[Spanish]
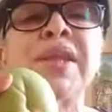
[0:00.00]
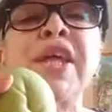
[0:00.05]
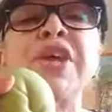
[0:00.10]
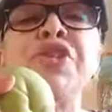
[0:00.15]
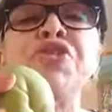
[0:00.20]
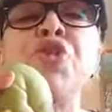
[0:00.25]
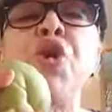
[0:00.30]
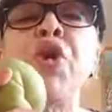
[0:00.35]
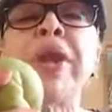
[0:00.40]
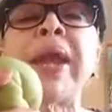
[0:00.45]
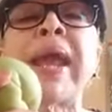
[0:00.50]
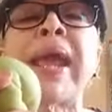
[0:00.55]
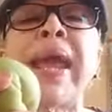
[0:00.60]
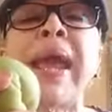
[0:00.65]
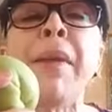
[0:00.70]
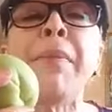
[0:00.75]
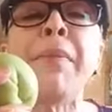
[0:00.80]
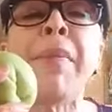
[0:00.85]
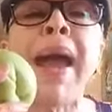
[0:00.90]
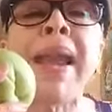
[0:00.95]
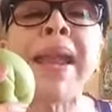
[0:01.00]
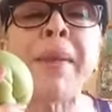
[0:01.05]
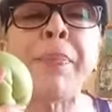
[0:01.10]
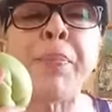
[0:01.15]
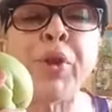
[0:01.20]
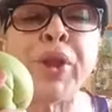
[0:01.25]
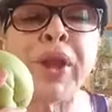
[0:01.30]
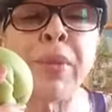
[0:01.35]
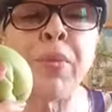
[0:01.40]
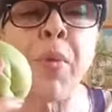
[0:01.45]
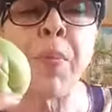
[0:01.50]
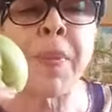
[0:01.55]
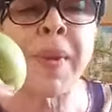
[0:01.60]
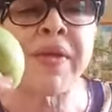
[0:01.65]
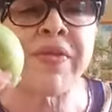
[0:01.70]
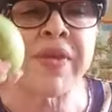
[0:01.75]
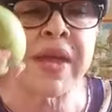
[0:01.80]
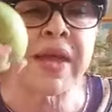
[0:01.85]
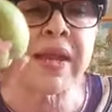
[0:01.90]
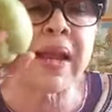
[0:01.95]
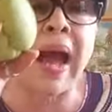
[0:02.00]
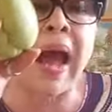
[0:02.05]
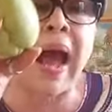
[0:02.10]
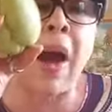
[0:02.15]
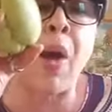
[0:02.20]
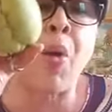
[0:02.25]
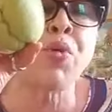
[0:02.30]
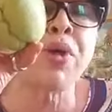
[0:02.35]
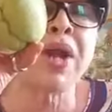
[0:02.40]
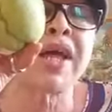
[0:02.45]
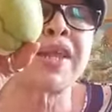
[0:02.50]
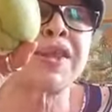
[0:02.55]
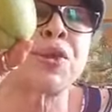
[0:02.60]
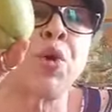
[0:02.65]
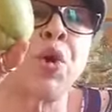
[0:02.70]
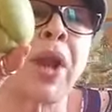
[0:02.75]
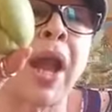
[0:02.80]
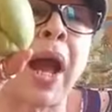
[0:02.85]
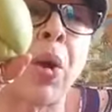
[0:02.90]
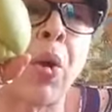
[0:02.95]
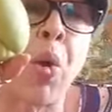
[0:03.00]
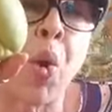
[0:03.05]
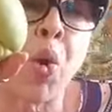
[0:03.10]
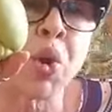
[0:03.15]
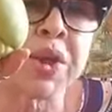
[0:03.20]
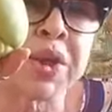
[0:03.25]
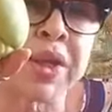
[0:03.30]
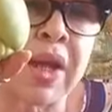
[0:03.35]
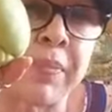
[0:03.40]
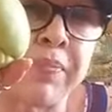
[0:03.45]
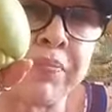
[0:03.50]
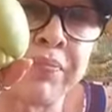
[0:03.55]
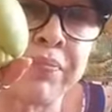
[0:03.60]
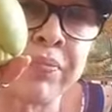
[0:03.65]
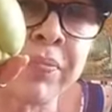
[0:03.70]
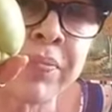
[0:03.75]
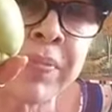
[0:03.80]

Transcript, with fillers: Señores, ¿qué más le podemos pedir a una sola cosa?